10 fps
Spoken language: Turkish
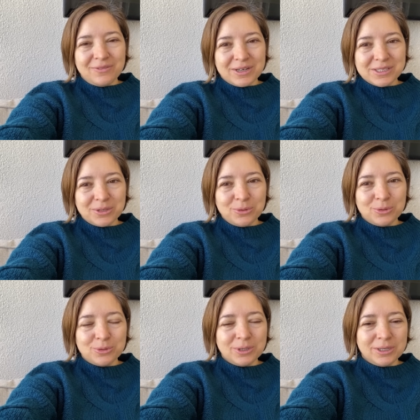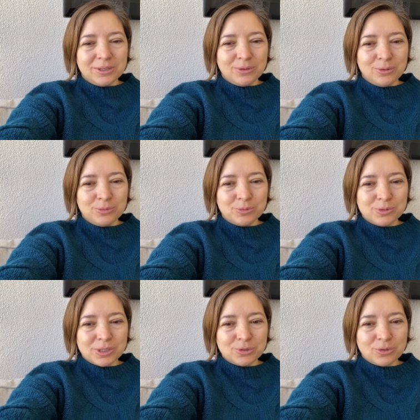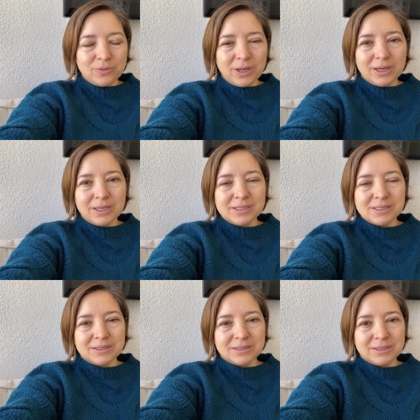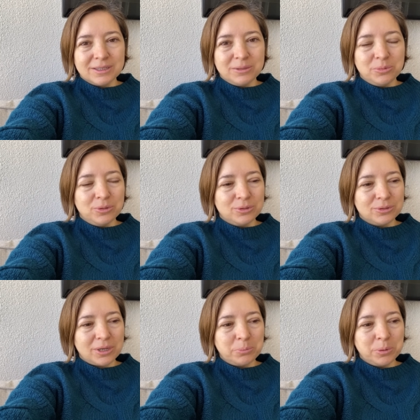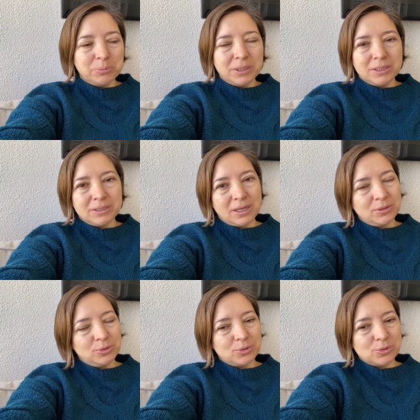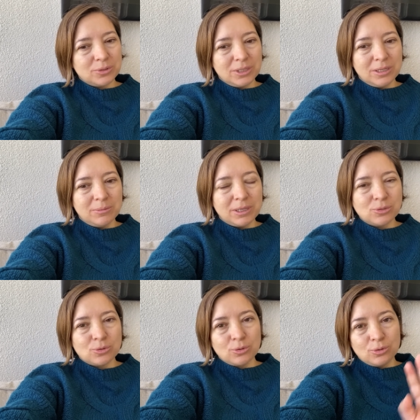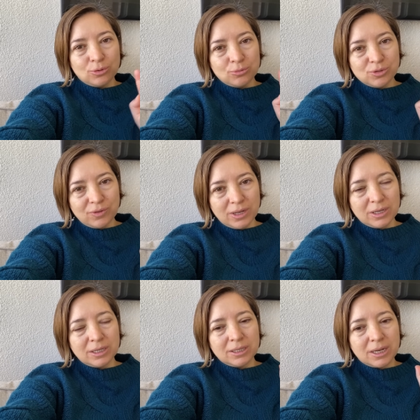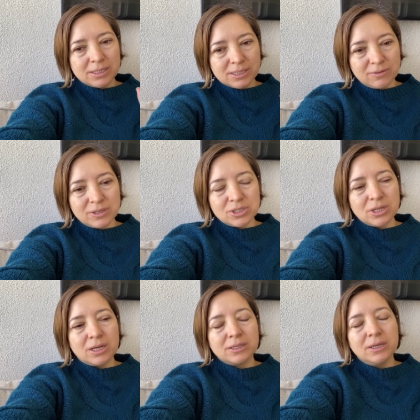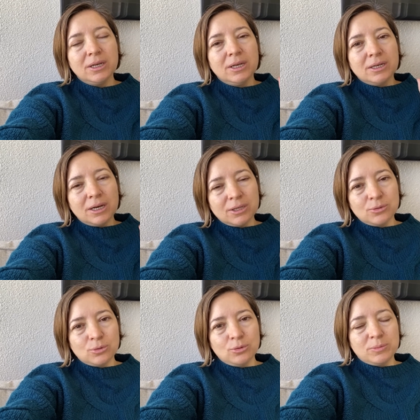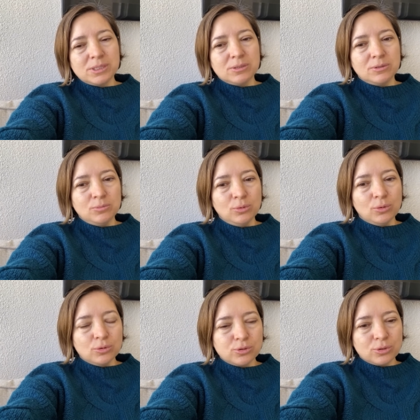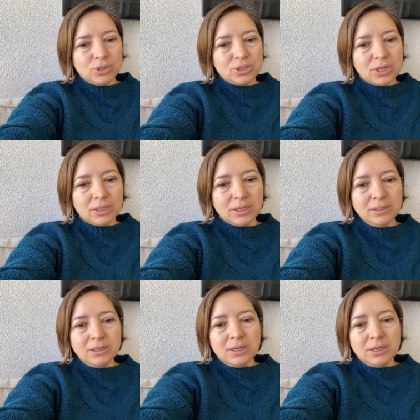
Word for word: varsa gördük hani ömrümüze çok felaket sığdırdık gibi oldu. Rabbim beterinden korusun diyelim. En son gördüğümüz felaketler, savaşlar, kan dökülmesi bu olsun inşallah.